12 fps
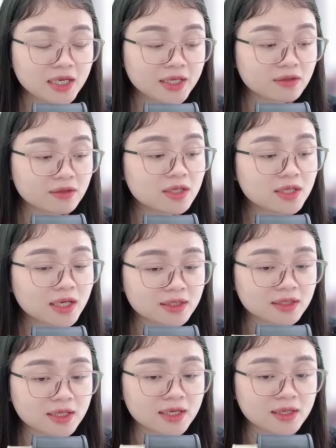cận kề
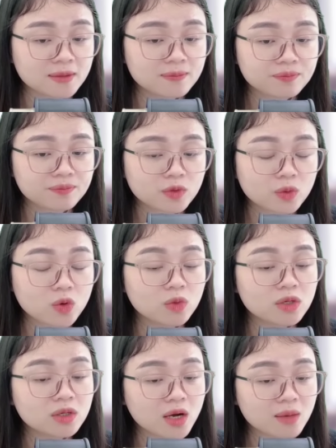Cô muốn gom
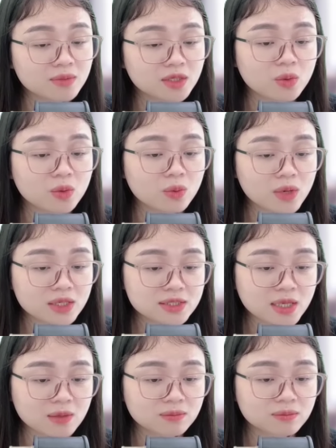những đồ quan trọng
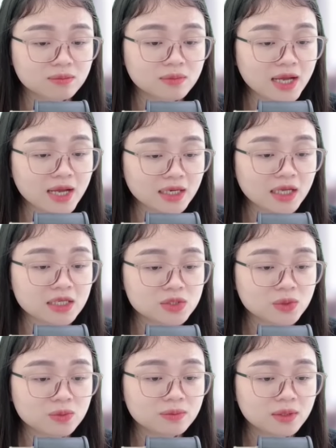Lại để chung
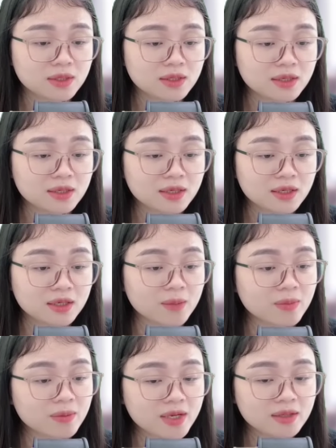Đến mới biết
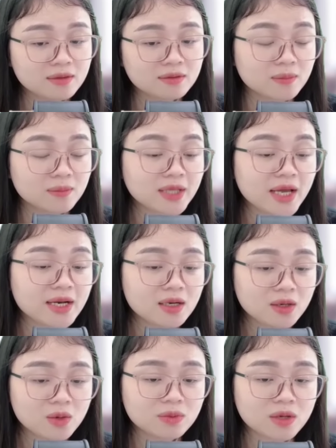tấm thẻ đã không
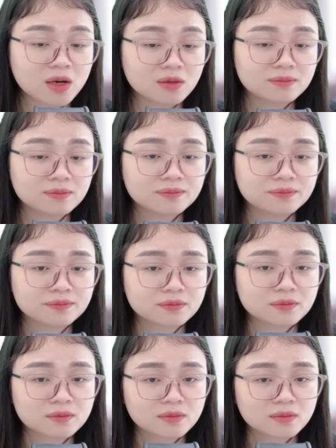còn
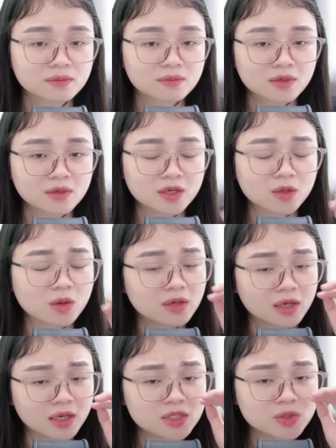Đã có người lấy
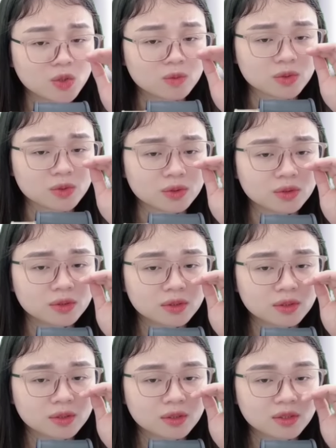trộm rồi
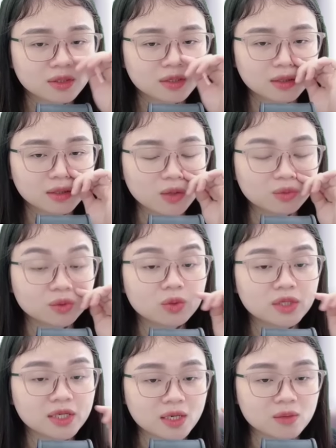Ông Thôn nhìn
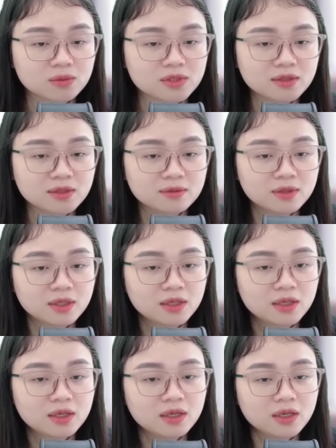Hồng Sơn
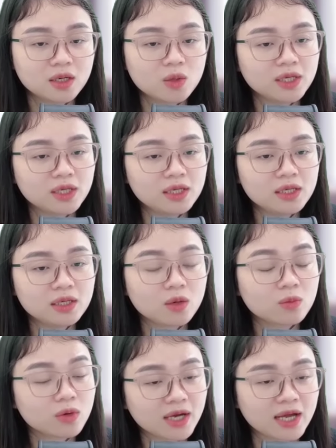Ông nghĩ không có khả
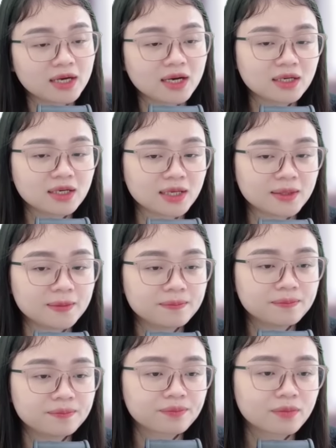năng này
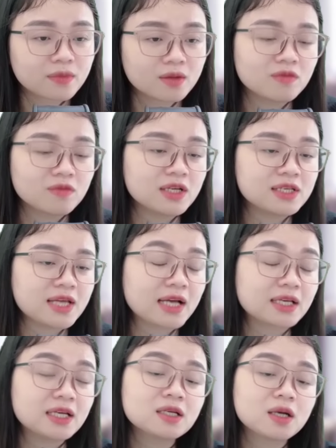Bởi vì nhà kiến
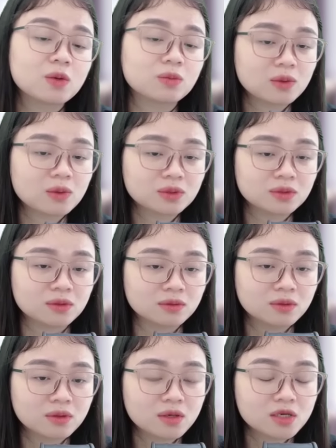cổng cao tường
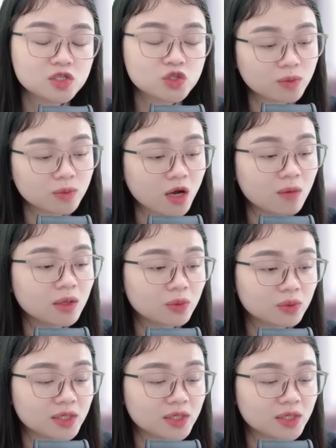Trộm khó mà đột nhập